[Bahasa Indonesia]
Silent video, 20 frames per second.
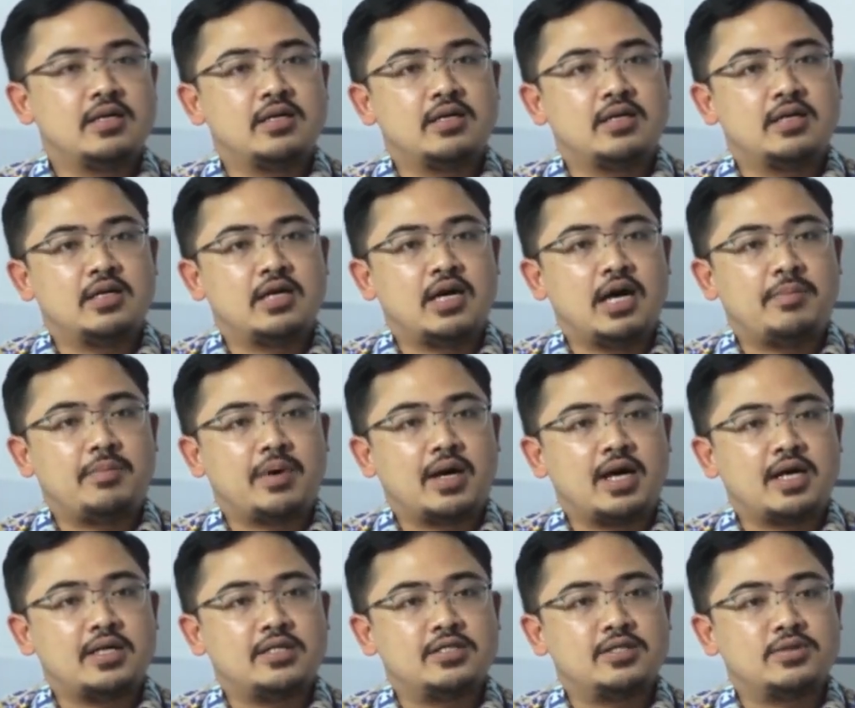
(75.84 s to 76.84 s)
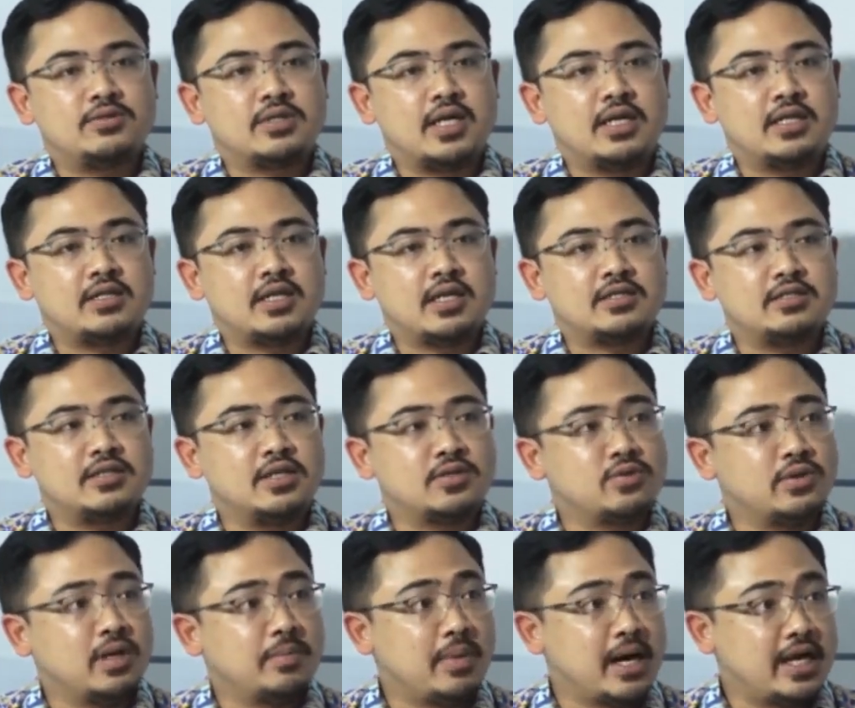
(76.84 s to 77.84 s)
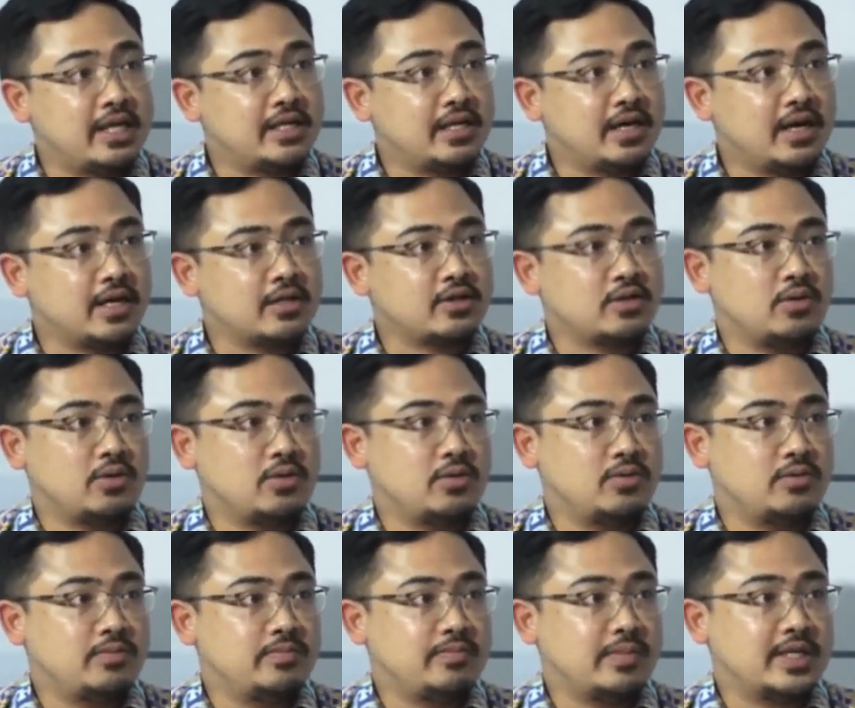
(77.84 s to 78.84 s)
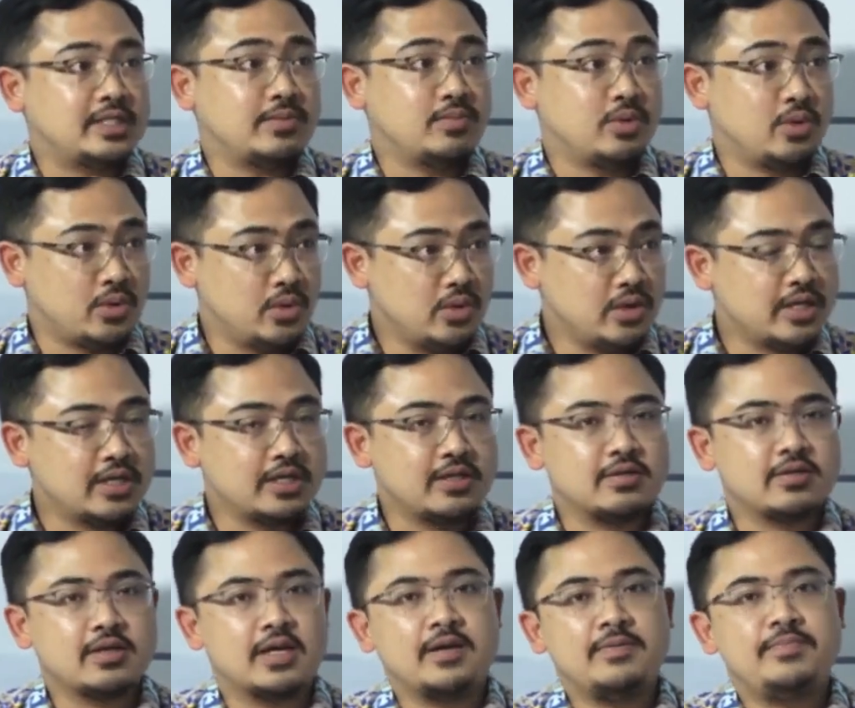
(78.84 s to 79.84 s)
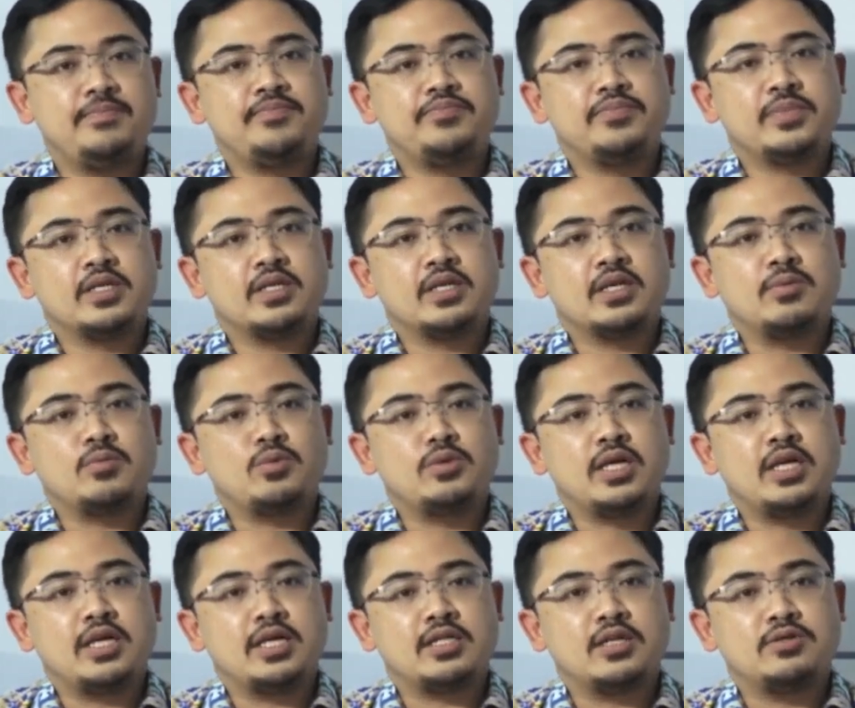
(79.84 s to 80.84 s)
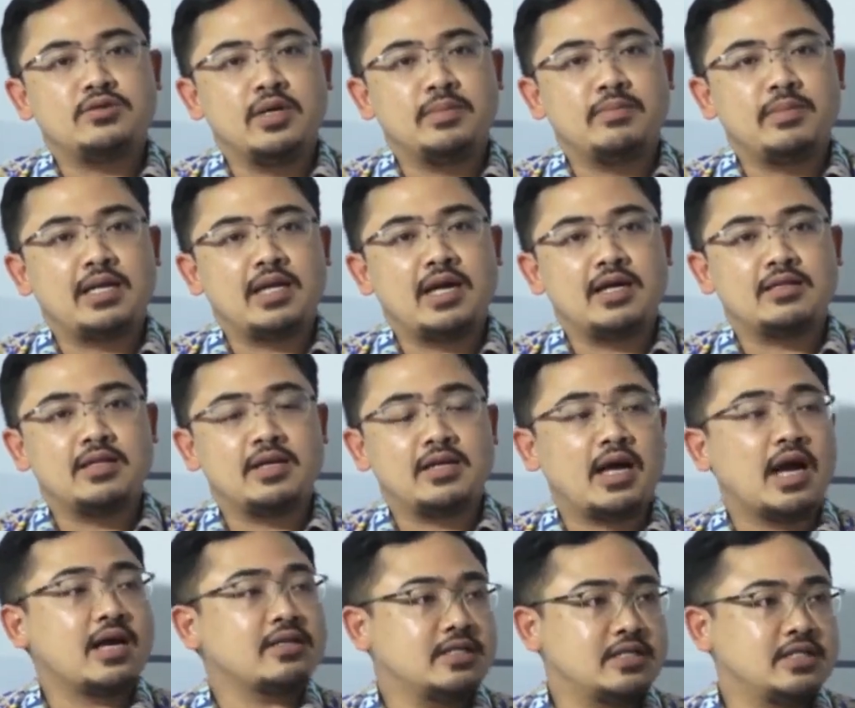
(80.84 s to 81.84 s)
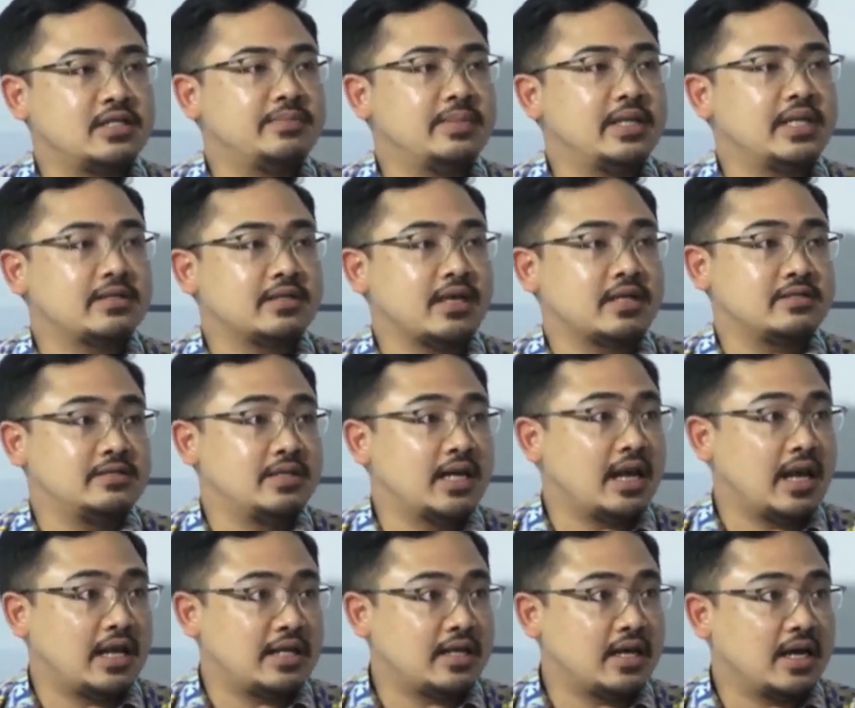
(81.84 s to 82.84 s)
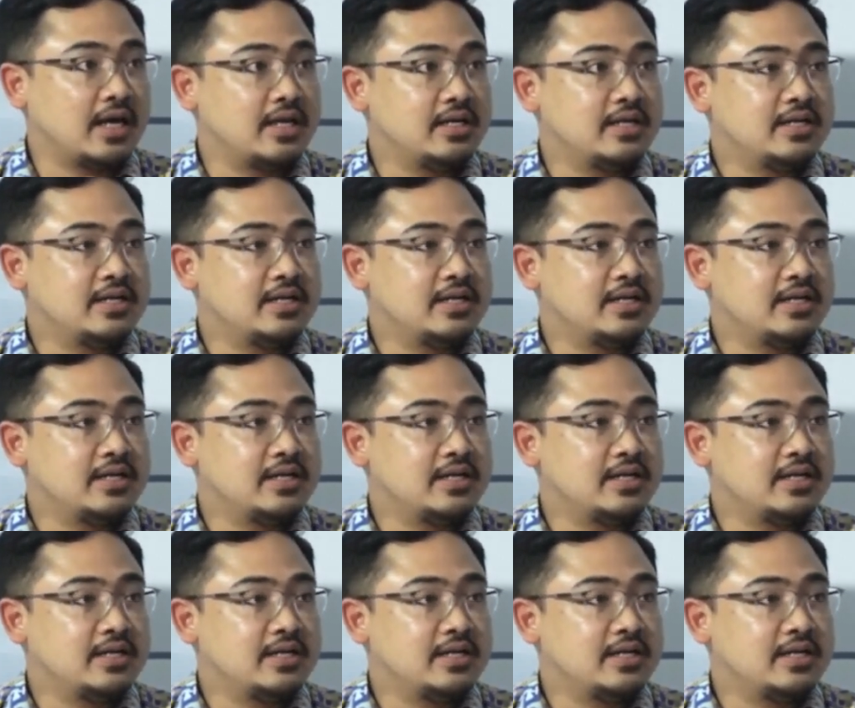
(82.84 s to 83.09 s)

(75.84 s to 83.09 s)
eh, apakah di situ sanitasinya sudah baik atau masih buruk, hmm. dan kemudian kita juga melihat dari aksesibilitas jalannya.